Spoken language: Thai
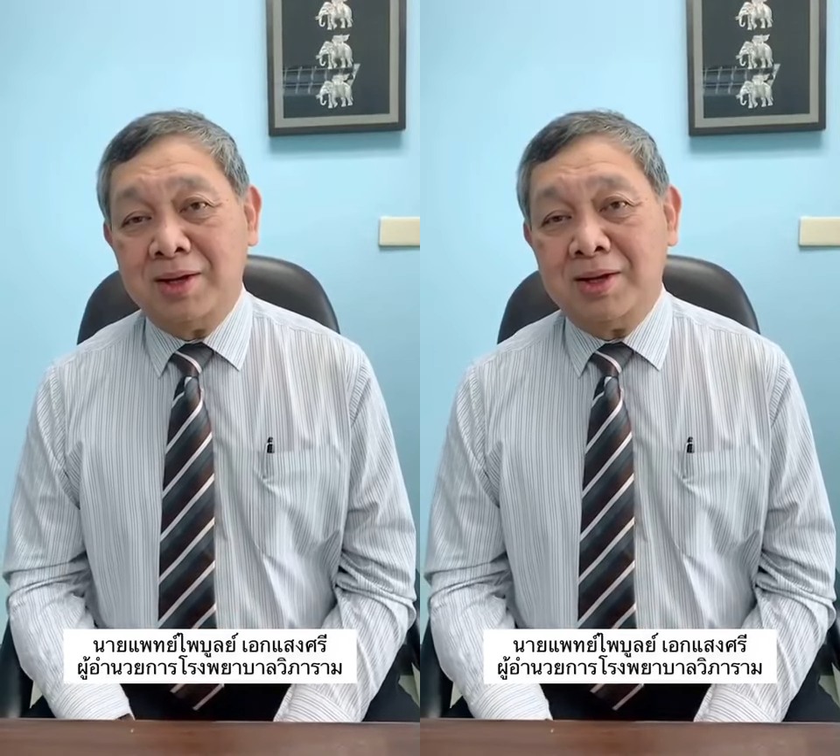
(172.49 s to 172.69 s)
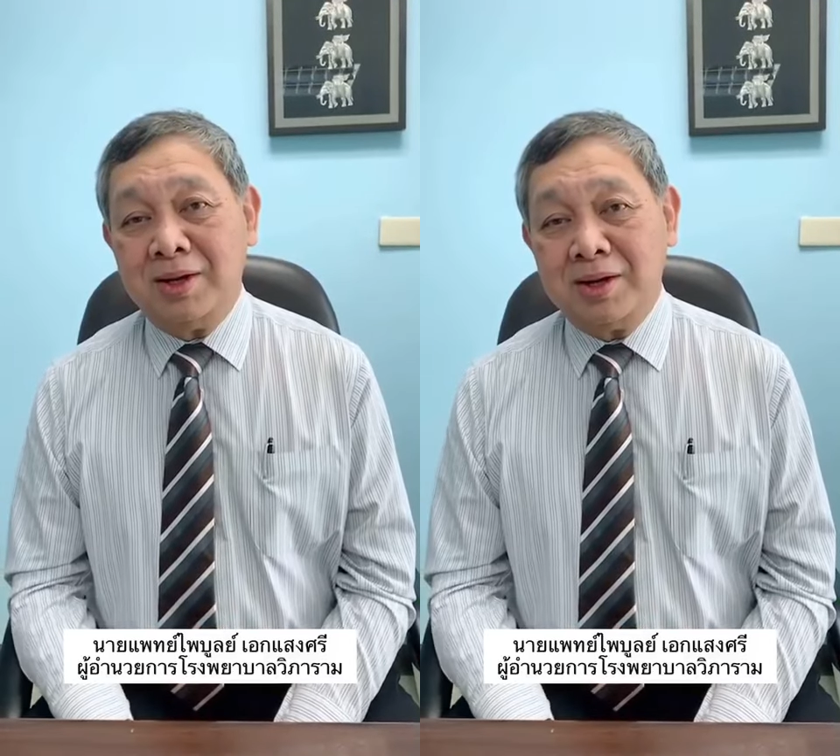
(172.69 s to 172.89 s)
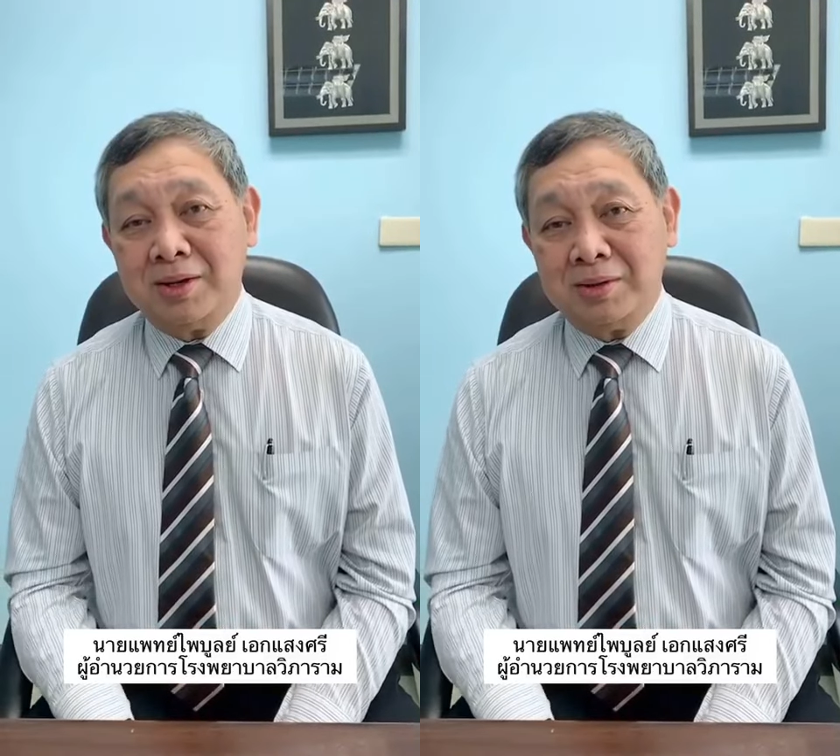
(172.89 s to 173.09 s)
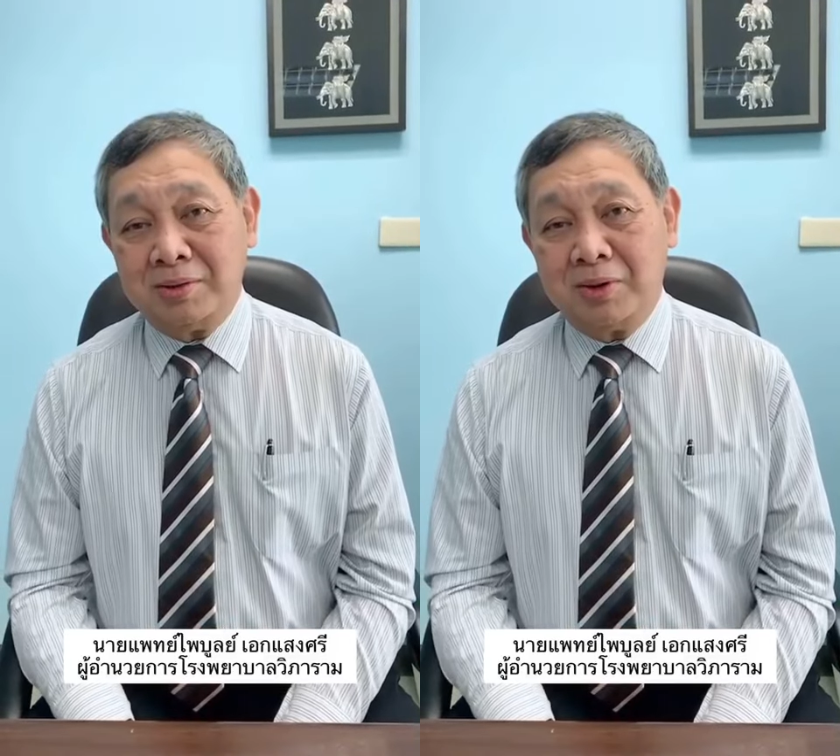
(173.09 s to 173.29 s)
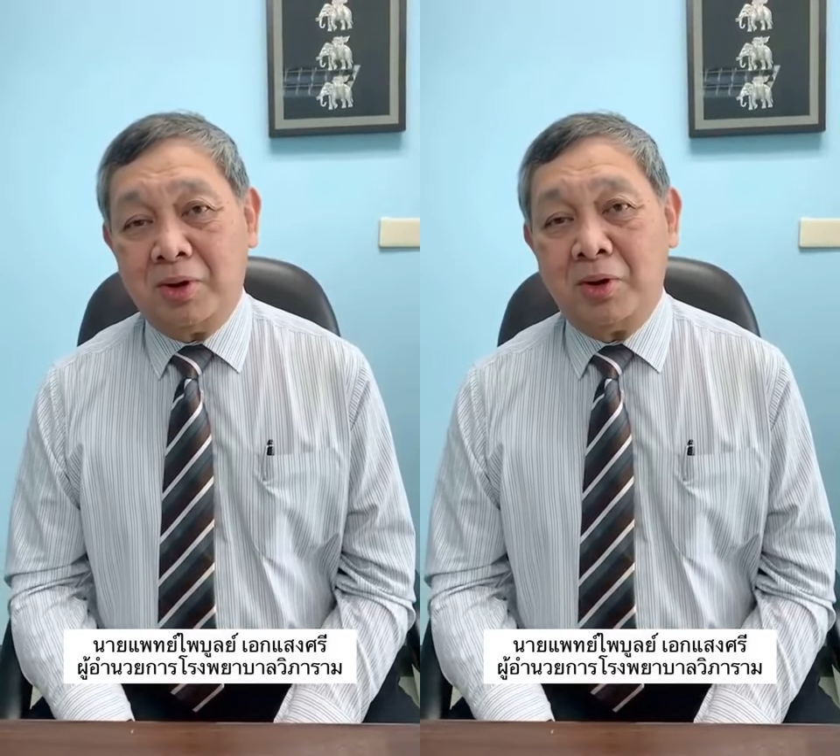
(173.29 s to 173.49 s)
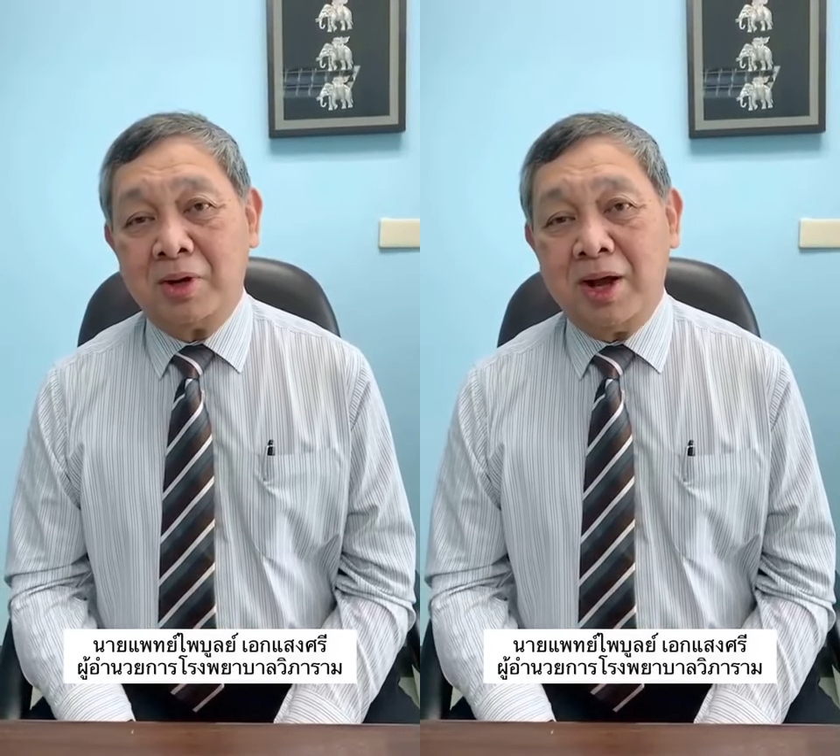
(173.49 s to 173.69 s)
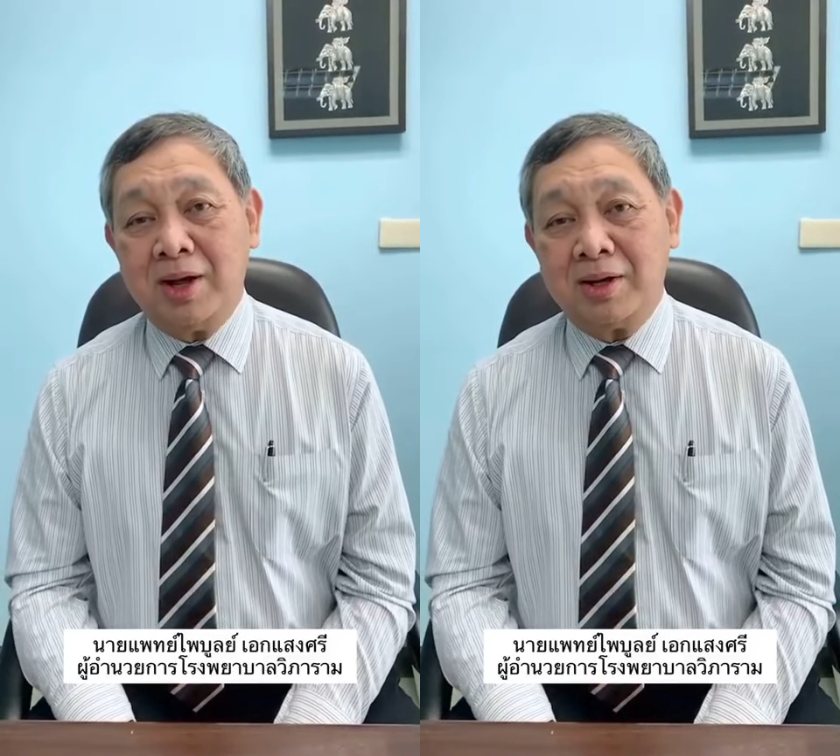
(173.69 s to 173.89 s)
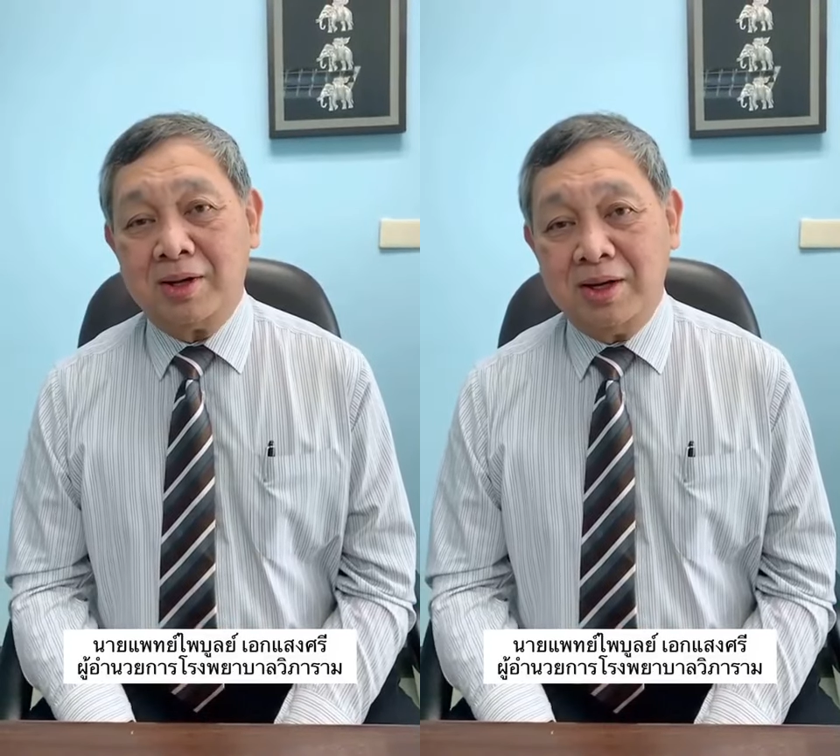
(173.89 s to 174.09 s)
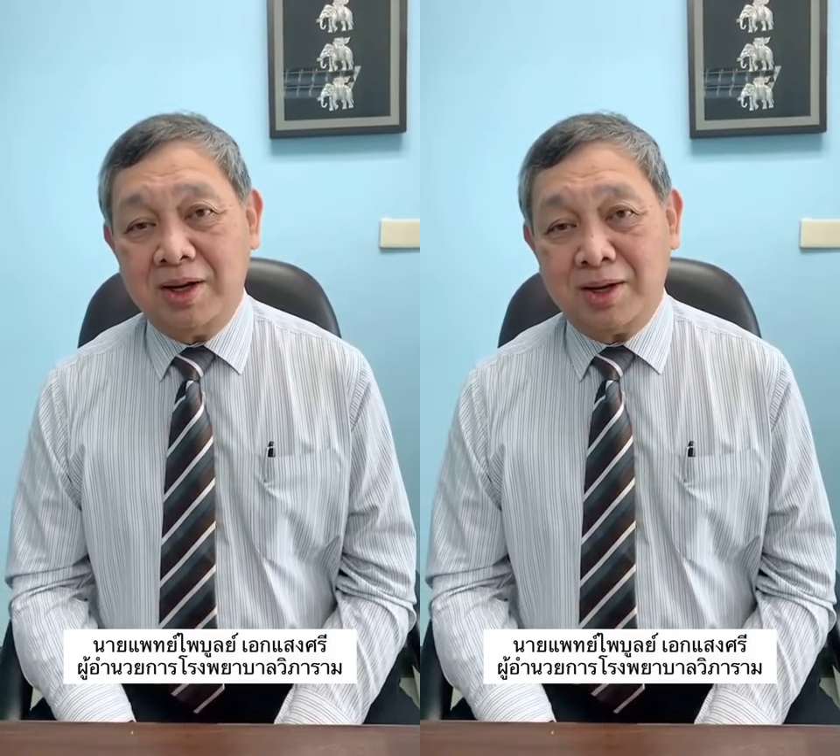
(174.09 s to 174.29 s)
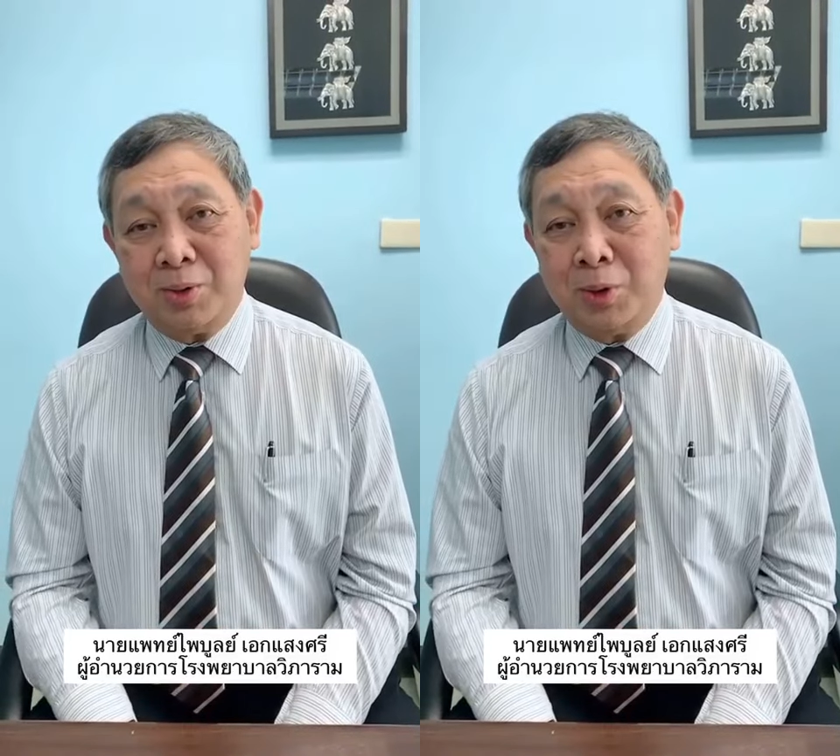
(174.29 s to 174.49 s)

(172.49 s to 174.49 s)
เรื่องของทางคลินิก